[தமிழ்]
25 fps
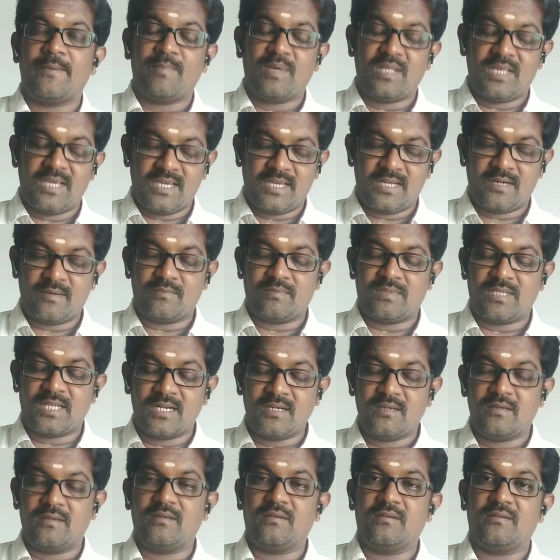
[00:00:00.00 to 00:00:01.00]
எண்பதாயிரம்
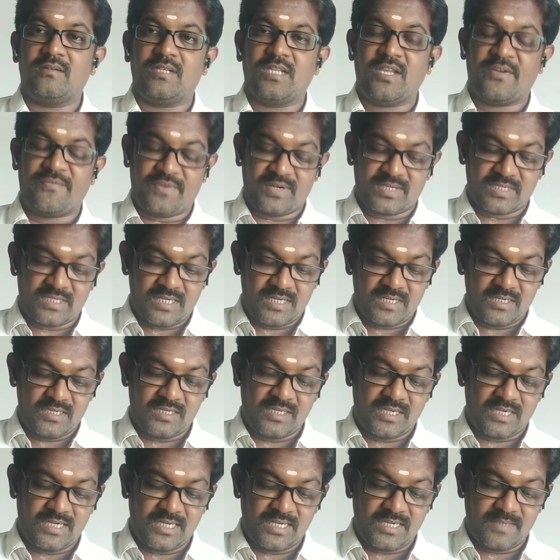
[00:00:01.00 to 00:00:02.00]
டன் எஃபெக்ட்
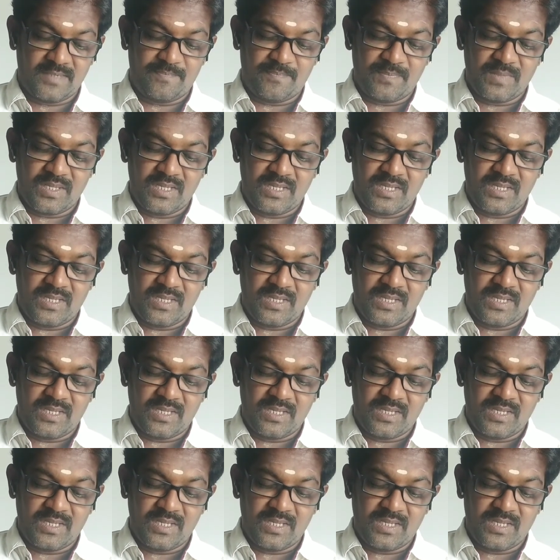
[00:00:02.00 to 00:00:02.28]
ஆகுங்கிறாங்க